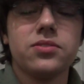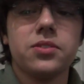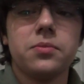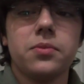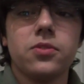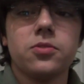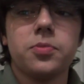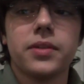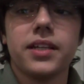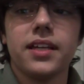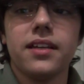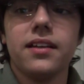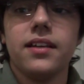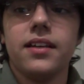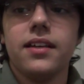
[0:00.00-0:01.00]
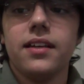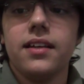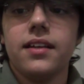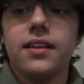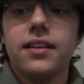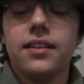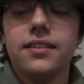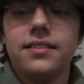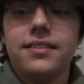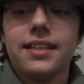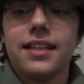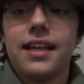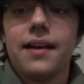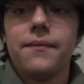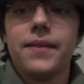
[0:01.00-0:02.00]
são bons porque
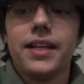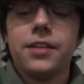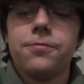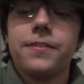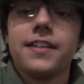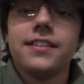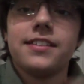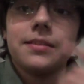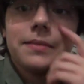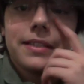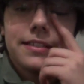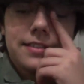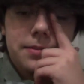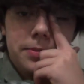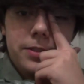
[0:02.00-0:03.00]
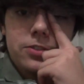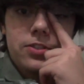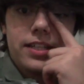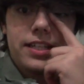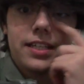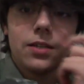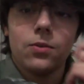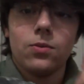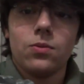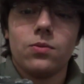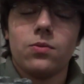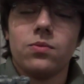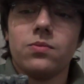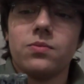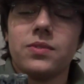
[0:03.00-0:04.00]
sei lá, ele fica em cima desse bicho aí, que é um
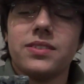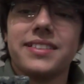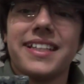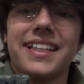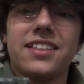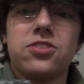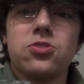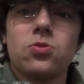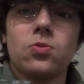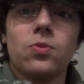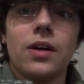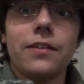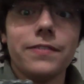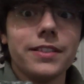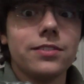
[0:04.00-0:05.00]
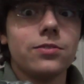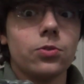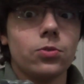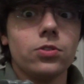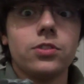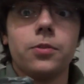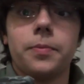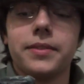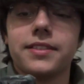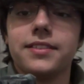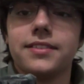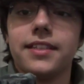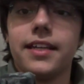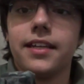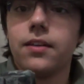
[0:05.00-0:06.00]
esqueleto de um avestruz, eu
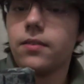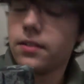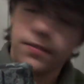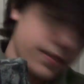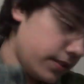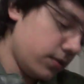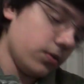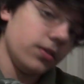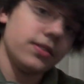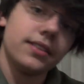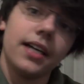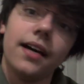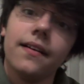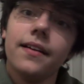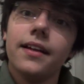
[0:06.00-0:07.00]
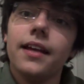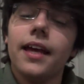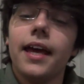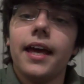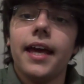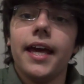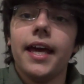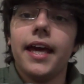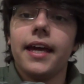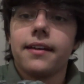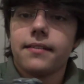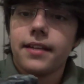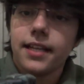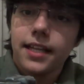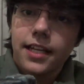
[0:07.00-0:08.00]
pesquisei, é um avestruz, tá? É,
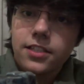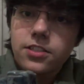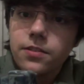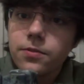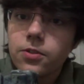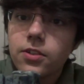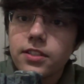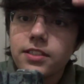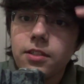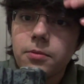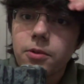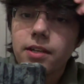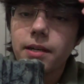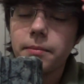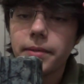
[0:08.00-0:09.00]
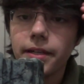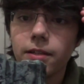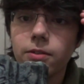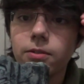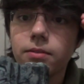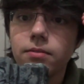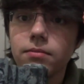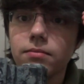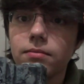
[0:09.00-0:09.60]
relaxa que eu vou cortar o meu cabelo